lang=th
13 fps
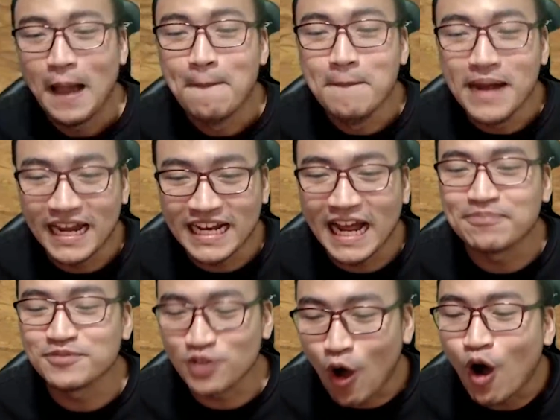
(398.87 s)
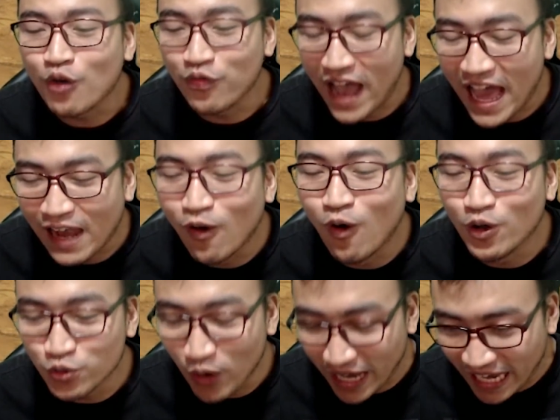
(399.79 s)
เหมือนกับตอกฝาลง
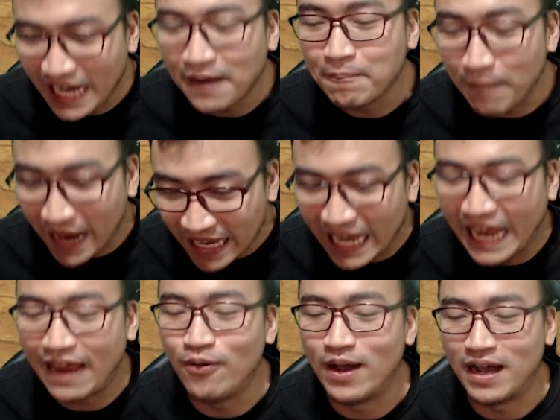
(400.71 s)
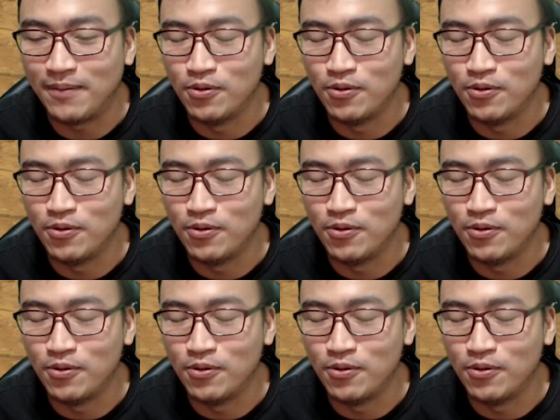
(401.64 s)
ตัวเองไปแล้วอะครับ